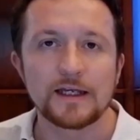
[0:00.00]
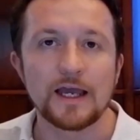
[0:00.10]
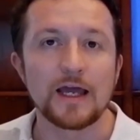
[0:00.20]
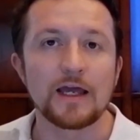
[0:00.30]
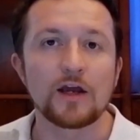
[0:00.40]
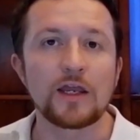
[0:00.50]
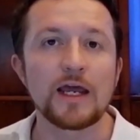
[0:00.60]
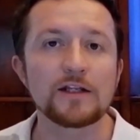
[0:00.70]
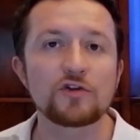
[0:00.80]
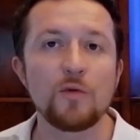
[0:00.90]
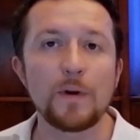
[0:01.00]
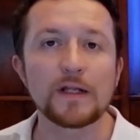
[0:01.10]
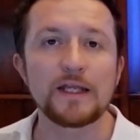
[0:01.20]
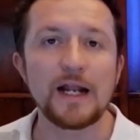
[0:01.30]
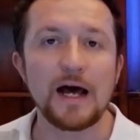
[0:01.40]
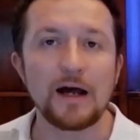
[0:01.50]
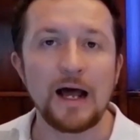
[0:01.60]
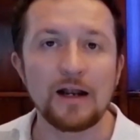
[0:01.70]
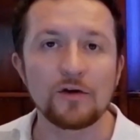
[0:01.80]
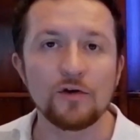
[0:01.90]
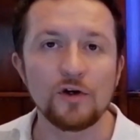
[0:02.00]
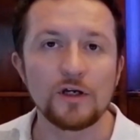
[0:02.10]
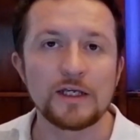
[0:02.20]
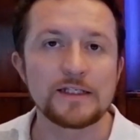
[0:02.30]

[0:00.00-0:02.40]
Que quieres compartir algo